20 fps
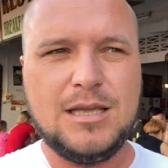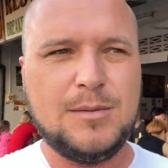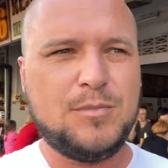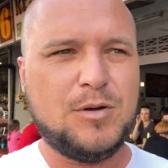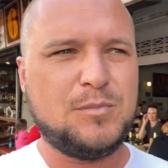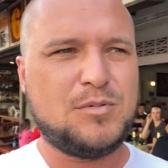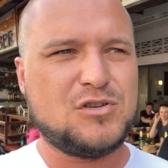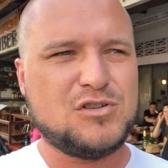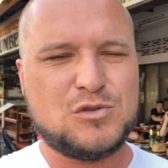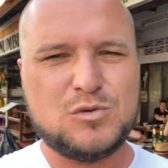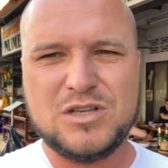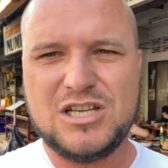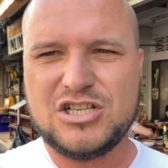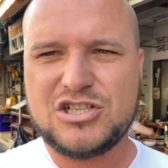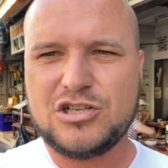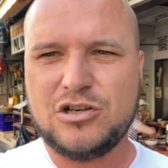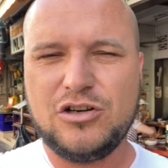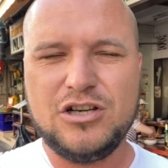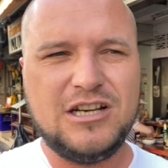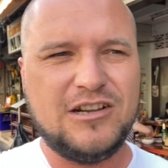po prostu
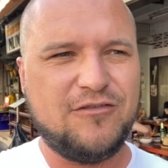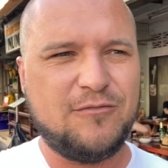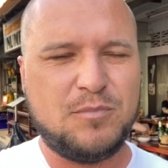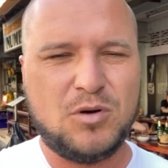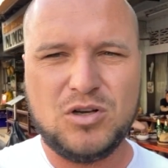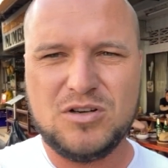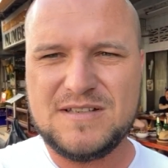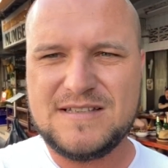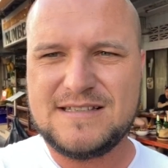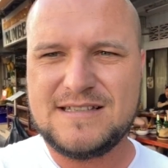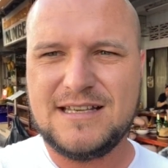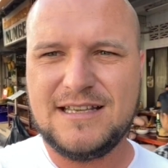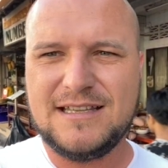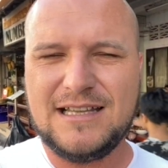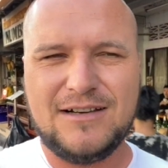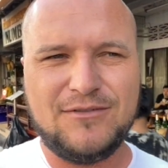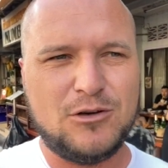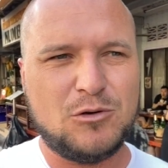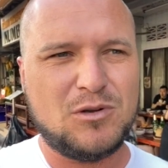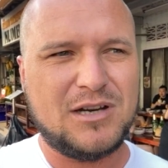jeszcze o ile w Polsce
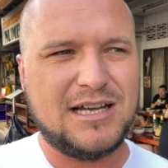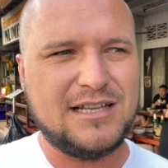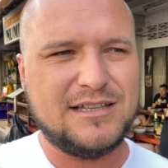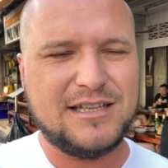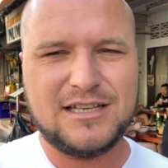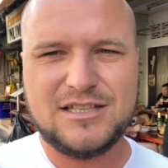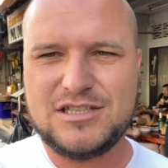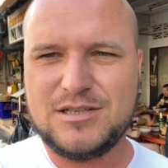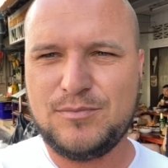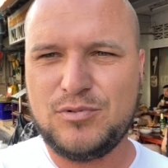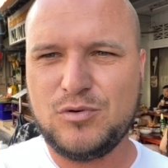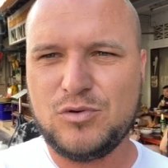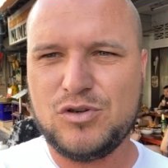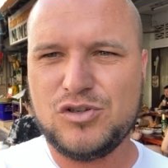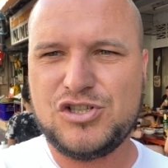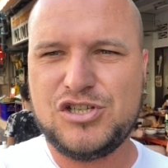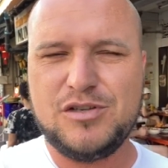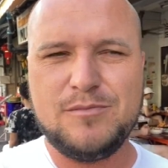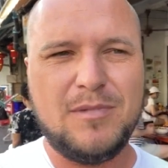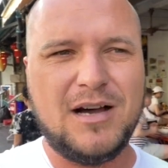dawał radę, gdzie
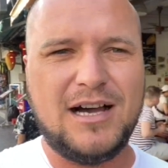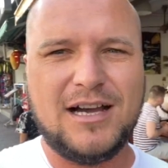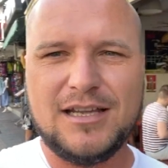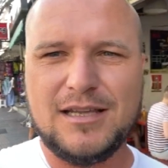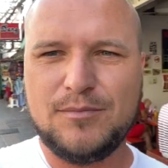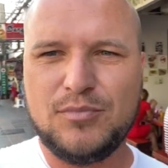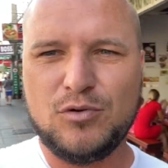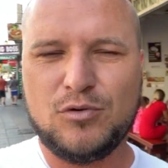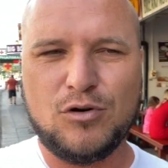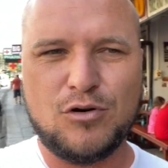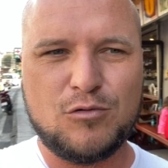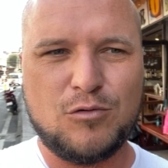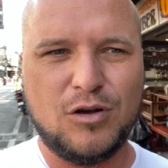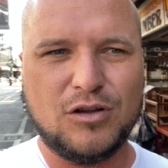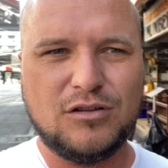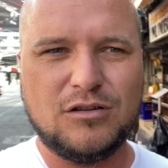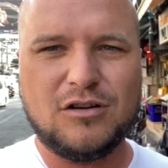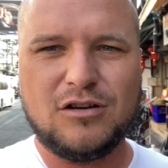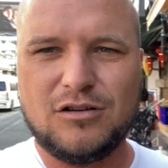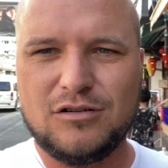było zima i było
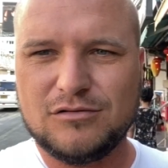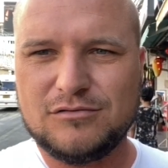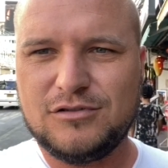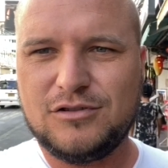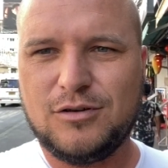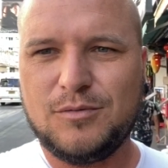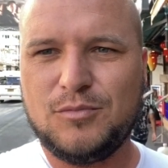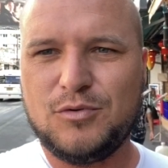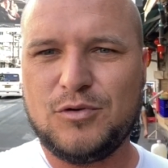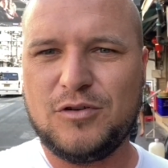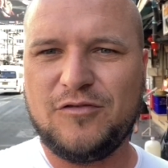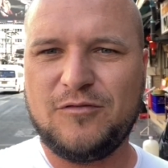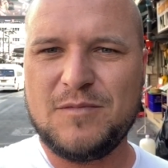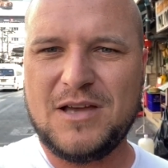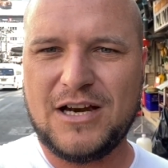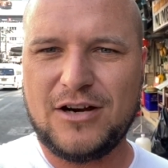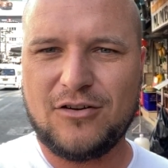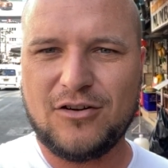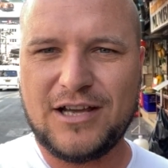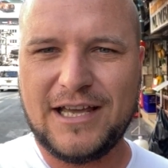chłodno, to było w
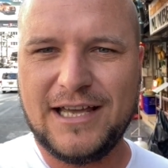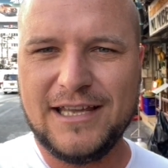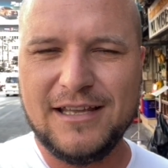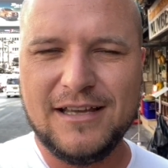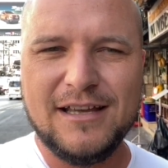miarę ok,